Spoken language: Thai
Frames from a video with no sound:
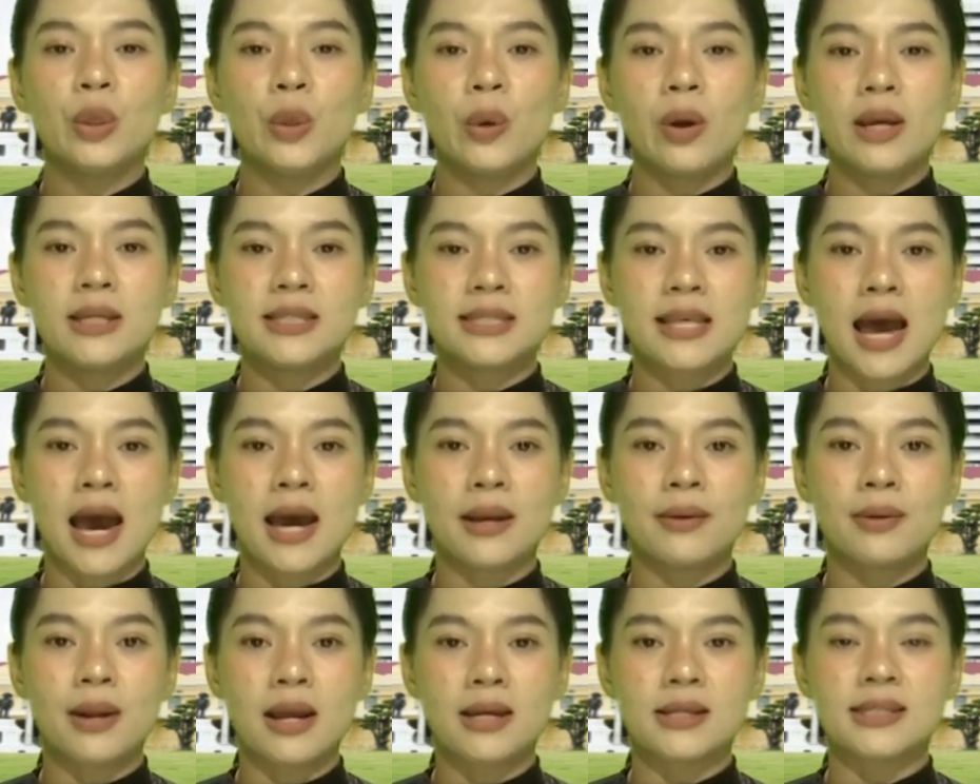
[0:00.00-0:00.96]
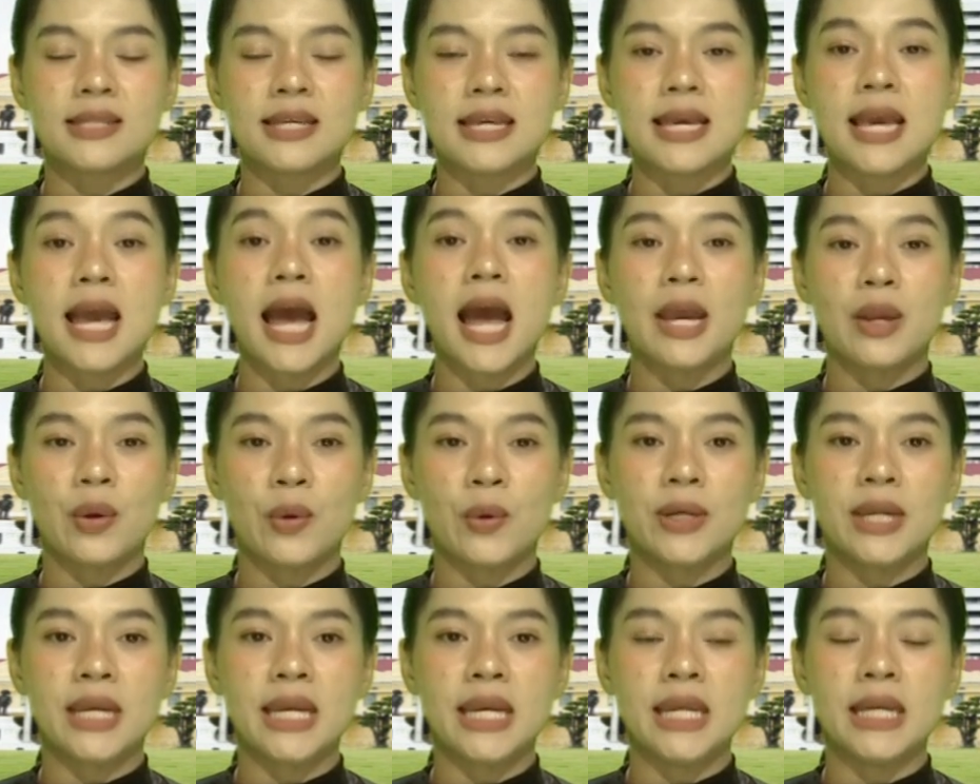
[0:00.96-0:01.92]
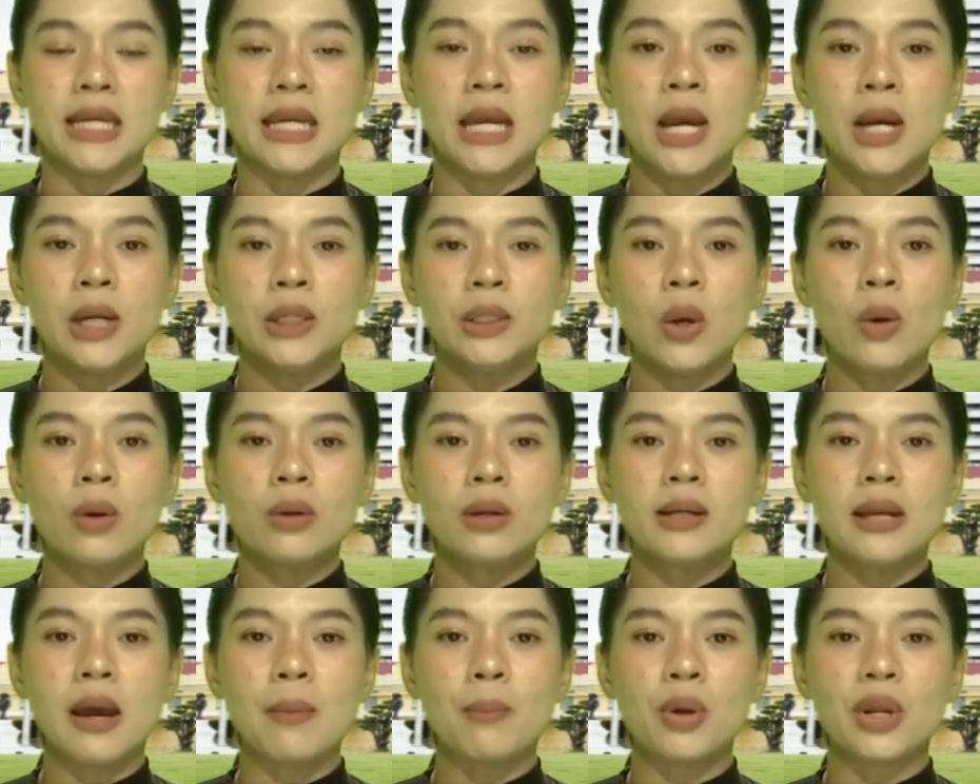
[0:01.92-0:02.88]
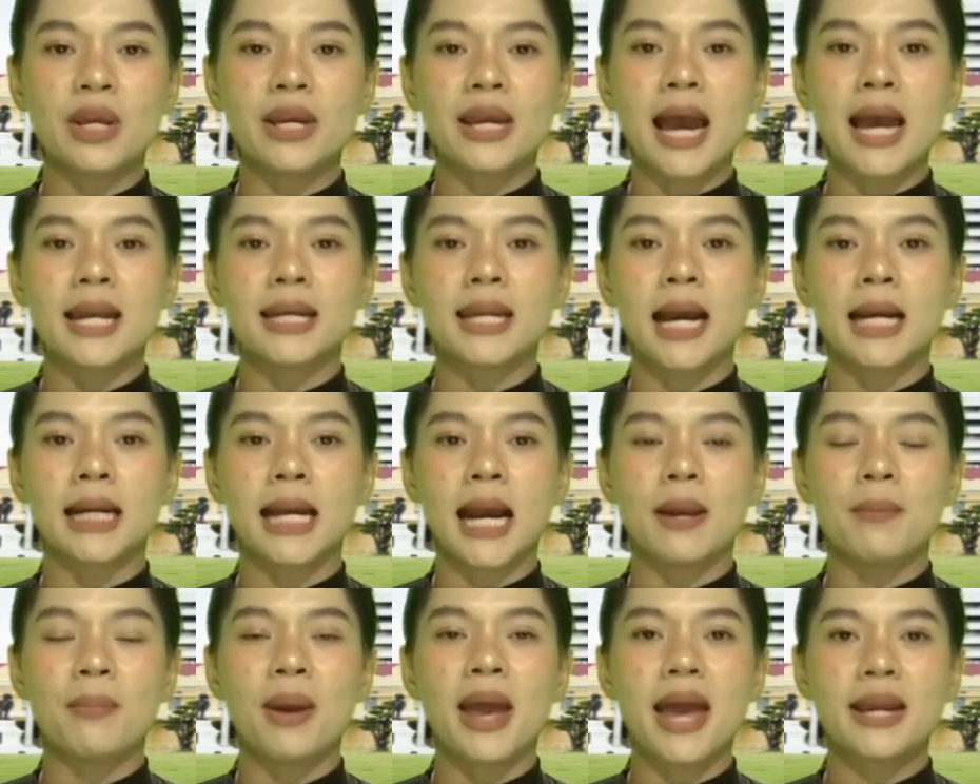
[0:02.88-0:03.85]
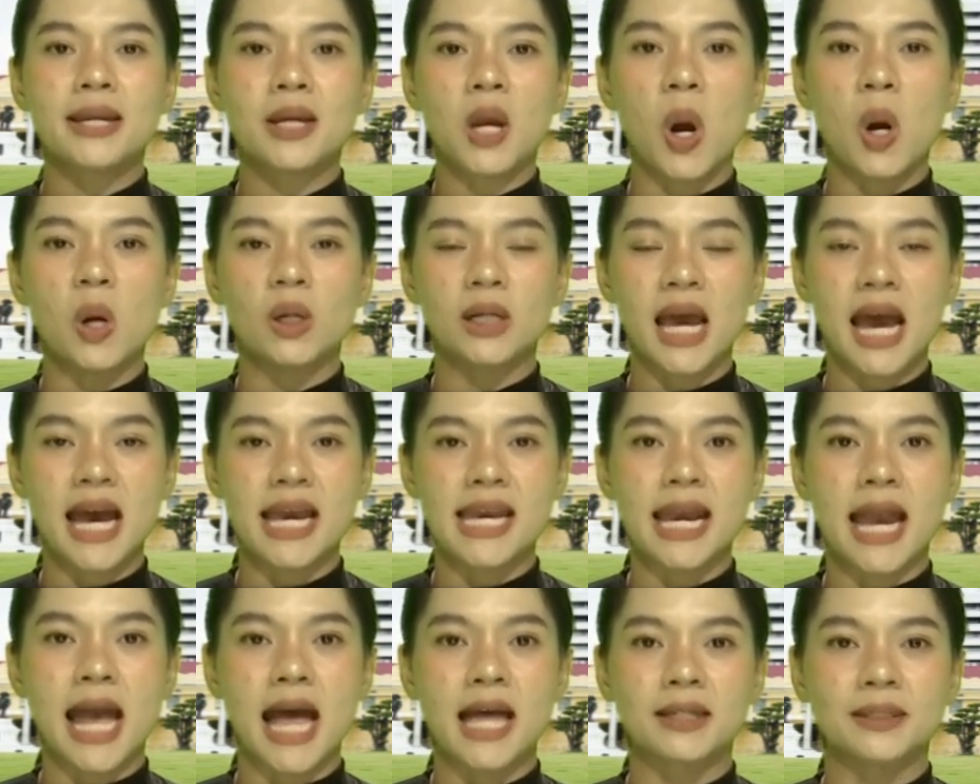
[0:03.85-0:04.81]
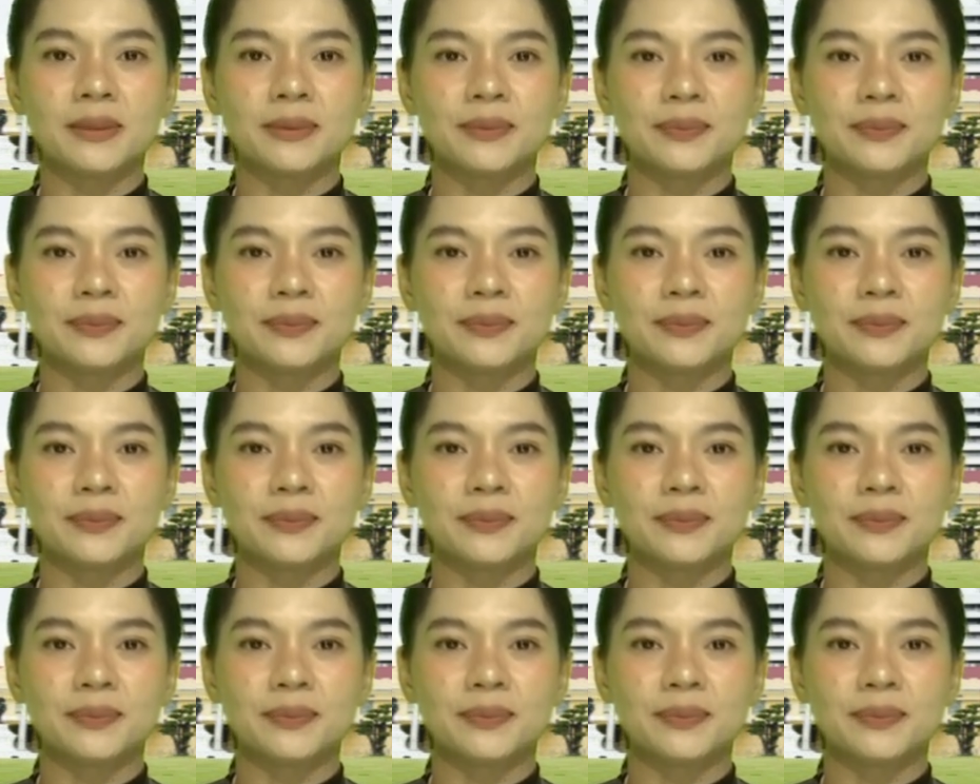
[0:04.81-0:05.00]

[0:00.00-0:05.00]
ด้วยสารรังสีไอโอดีน ยกระดับบริการทางการแพทย์ของไทยค่ะ